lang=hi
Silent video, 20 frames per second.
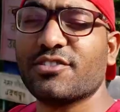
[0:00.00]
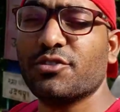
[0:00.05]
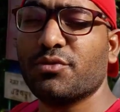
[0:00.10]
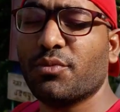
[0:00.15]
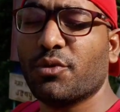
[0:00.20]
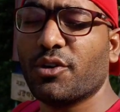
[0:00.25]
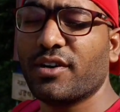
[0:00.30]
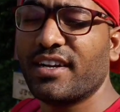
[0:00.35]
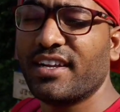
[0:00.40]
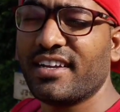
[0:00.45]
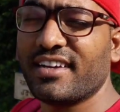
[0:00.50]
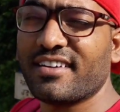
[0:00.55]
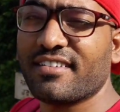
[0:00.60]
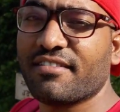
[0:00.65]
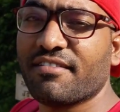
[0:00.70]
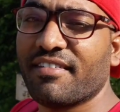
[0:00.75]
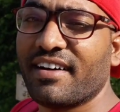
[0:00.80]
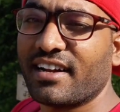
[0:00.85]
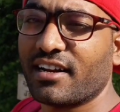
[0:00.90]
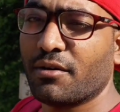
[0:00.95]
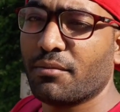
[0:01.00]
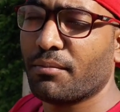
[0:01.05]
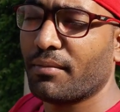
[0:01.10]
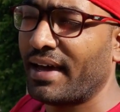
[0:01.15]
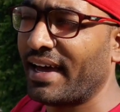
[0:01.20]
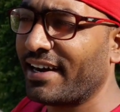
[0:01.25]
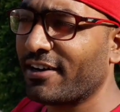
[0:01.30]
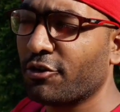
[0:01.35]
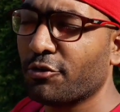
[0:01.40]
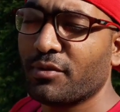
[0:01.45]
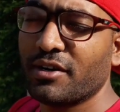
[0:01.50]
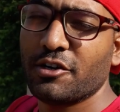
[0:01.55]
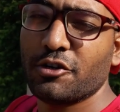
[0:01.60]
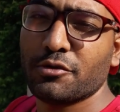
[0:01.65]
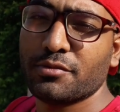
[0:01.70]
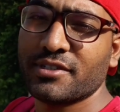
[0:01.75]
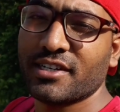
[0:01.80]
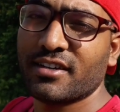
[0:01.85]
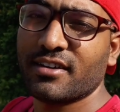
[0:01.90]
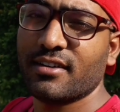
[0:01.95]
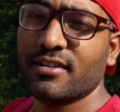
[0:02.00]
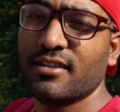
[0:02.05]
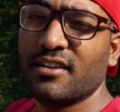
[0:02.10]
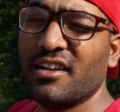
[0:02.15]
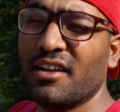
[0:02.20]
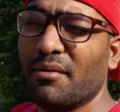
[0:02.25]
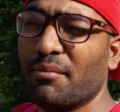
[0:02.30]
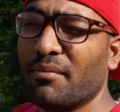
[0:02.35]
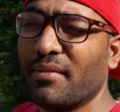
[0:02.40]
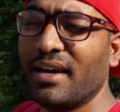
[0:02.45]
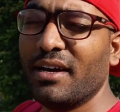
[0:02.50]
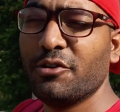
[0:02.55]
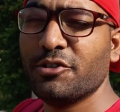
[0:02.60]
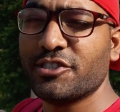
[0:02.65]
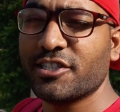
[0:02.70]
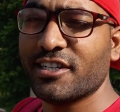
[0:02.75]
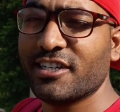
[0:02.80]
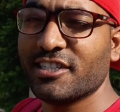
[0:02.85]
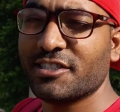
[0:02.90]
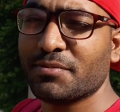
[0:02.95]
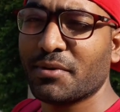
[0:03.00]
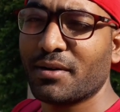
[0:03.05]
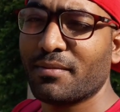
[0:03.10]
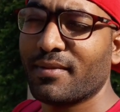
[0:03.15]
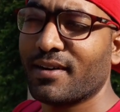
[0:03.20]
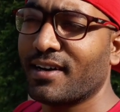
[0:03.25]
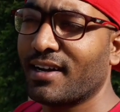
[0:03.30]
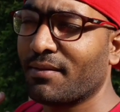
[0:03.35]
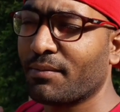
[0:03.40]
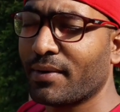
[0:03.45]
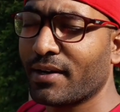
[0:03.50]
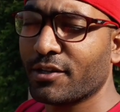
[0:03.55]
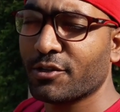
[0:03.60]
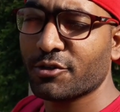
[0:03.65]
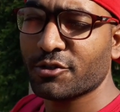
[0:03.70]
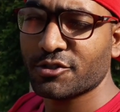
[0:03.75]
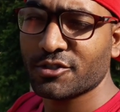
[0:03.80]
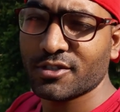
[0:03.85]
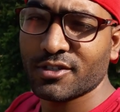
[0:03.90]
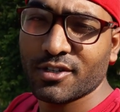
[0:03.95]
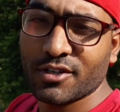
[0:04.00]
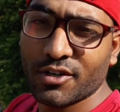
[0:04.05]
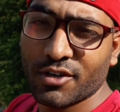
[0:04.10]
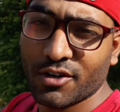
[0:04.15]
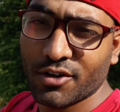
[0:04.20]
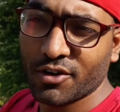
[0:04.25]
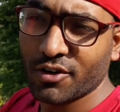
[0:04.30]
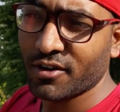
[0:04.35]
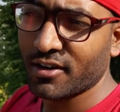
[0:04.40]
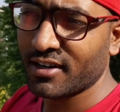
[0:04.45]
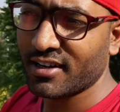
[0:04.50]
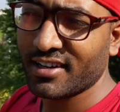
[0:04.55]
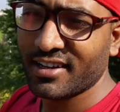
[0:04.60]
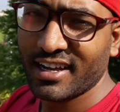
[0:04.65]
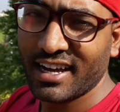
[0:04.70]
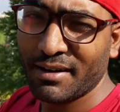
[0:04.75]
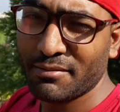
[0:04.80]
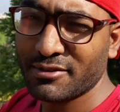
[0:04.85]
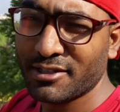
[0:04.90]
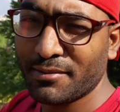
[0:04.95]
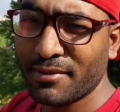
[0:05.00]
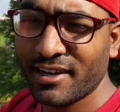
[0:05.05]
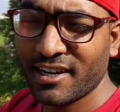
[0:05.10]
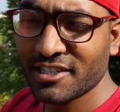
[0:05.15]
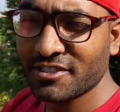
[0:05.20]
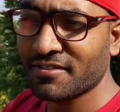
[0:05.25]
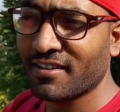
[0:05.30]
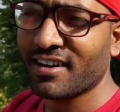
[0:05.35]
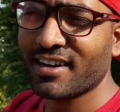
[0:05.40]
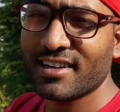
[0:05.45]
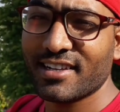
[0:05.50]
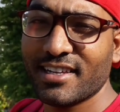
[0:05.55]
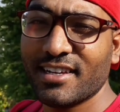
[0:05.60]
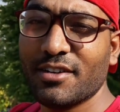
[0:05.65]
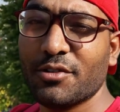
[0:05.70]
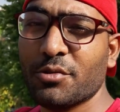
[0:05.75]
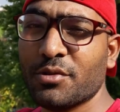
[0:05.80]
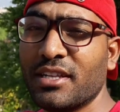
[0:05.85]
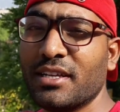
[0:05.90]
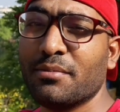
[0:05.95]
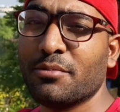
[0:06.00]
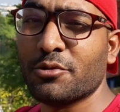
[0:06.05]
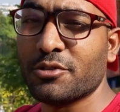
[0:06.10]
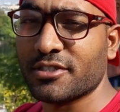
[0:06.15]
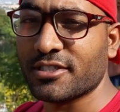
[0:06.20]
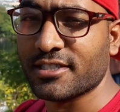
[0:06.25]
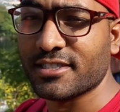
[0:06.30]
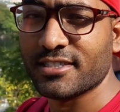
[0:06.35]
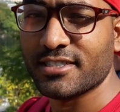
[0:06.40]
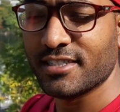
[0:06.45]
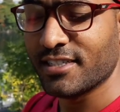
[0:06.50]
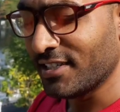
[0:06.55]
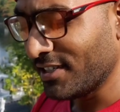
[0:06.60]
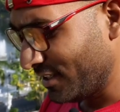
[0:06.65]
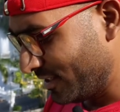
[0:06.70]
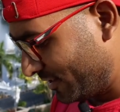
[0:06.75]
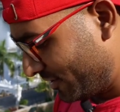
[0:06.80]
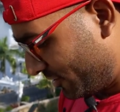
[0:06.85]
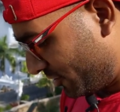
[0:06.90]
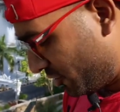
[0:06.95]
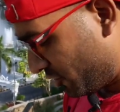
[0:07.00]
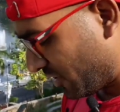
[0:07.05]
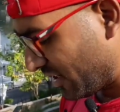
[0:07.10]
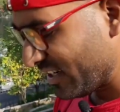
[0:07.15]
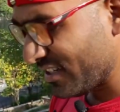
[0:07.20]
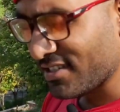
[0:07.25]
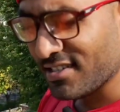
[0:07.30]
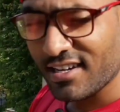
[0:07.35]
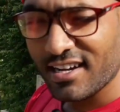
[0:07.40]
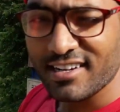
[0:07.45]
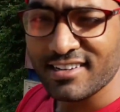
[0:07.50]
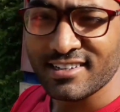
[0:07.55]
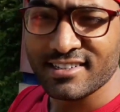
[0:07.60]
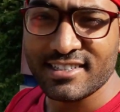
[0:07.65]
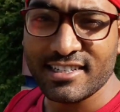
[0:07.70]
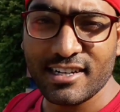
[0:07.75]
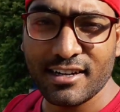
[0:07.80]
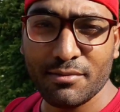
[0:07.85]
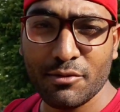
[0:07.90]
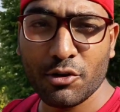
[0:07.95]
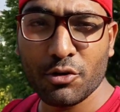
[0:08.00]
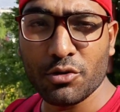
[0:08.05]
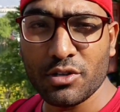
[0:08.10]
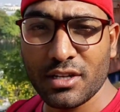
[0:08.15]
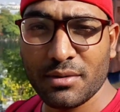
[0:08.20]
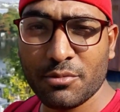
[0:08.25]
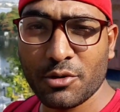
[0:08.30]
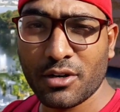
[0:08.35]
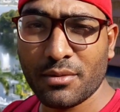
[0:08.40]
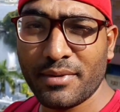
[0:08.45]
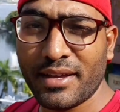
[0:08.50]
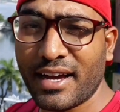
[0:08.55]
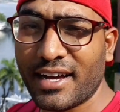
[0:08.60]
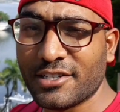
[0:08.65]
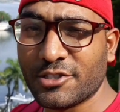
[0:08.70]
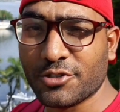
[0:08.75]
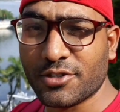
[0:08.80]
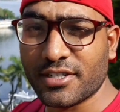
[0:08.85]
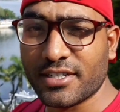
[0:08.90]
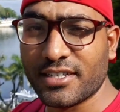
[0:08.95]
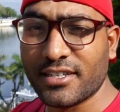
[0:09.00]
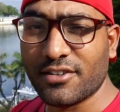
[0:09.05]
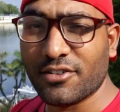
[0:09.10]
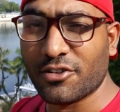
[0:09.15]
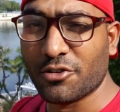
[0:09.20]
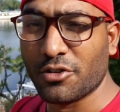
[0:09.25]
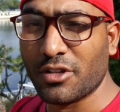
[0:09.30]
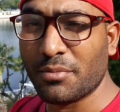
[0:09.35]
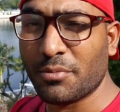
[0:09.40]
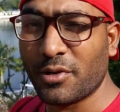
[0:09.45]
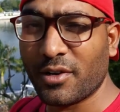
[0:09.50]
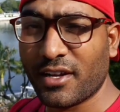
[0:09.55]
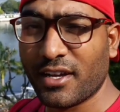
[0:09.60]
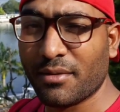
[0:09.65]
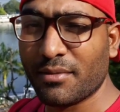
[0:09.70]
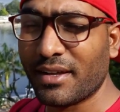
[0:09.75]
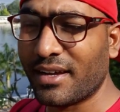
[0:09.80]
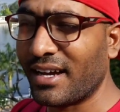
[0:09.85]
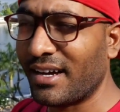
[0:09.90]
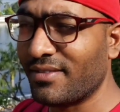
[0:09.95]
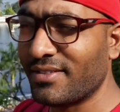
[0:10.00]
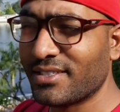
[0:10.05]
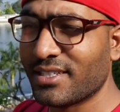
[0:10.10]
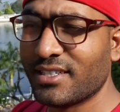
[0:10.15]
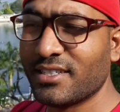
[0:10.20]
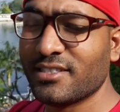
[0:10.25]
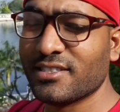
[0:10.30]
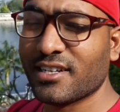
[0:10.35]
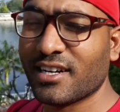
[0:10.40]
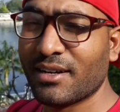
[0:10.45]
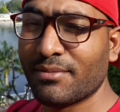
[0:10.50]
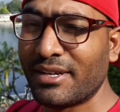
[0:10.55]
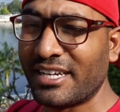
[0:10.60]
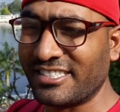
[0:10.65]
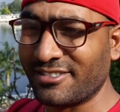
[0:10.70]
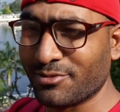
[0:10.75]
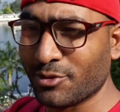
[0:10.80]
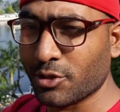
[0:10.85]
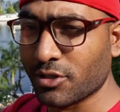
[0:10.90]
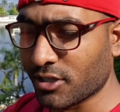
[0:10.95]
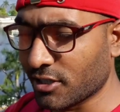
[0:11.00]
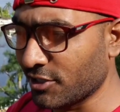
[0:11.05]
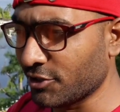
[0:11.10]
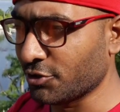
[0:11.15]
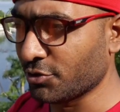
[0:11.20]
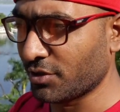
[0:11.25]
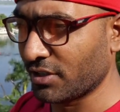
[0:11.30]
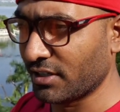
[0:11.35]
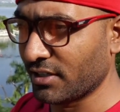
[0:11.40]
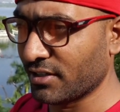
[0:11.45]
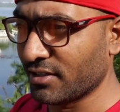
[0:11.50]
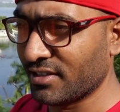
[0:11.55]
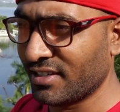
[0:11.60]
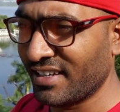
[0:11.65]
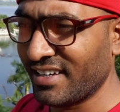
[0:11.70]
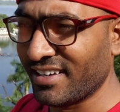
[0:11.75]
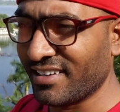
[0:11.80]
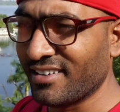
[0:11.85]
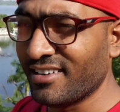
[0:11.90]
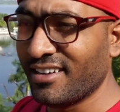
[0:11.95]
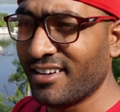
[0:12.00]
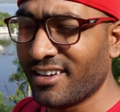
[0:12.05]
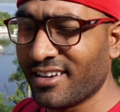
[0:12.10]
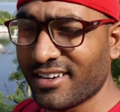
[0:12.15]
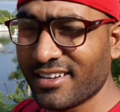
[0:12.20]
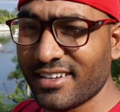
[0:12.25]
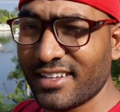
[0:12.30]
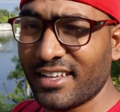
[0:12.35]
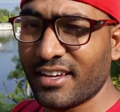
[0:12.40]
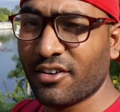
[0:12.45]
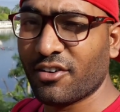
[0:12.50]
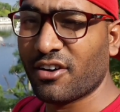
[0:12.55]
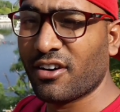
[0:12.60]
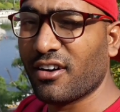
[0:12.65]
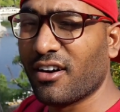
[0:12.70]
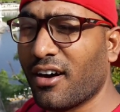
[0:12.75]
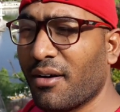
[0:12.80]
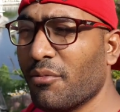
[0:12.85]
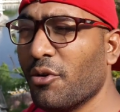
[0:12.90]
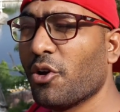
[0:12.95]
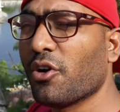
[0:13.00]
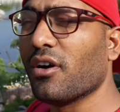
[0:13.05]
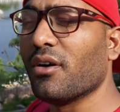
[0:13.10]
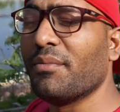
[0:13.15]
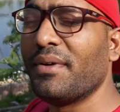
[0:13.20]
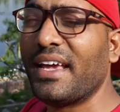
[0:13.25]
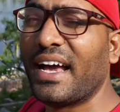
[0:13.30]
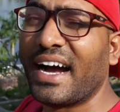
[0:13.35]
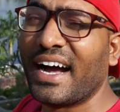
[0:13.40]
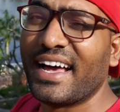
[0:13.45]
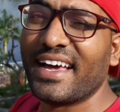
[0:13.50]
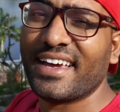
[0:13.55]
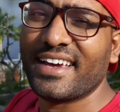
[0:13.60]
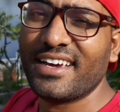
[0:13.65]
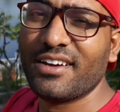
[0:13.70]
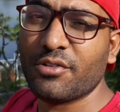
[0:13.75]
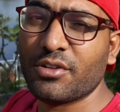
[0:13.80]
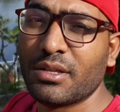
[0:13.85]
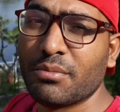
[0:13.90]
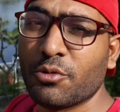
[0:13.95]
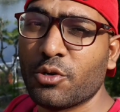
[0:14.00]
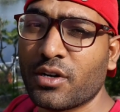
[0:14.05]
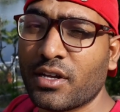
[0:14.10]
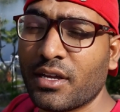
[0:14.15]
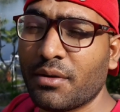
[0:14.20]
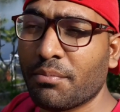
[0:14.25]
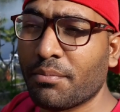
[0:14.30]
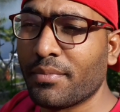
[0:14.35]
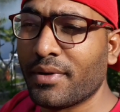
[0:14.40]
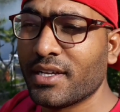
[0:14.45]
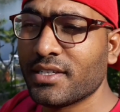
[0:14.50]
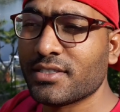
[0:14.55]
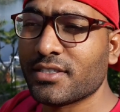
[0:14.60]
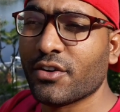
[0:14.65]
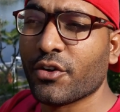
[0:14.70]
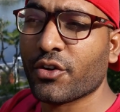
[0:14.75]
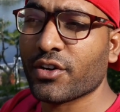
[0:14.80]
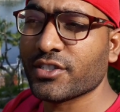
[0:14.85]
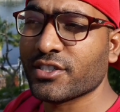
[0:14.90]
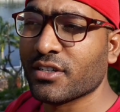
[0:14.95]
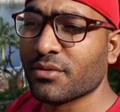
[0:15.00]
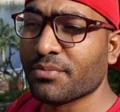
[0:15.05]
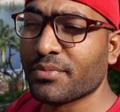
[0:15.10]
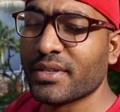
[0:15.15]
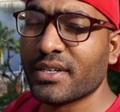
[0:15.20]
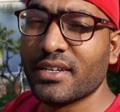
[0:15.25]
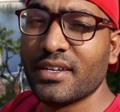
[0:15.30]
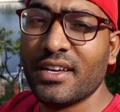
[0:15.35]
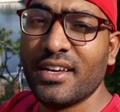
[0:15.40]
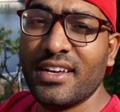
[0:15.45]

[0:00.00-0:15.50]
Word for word: गुड मॉर्निंग वेलकम बैक टू माई यूट्यूब चैनल मैं हूँ शैलेश परमार आपका दोस्त और आप सभी का स्वागत है उदयपुर से सो गाइज जैसे कि हम लोग उदयपुर अभी आ चुके हैं और उदयपुर की हमने काफ़ी सारी जगह भी एक्सप्लोर कर चुकी है ठीक है कर दी और हम लोग अभी आए हैं उदयपुर की बेस्ट लोकेशन पे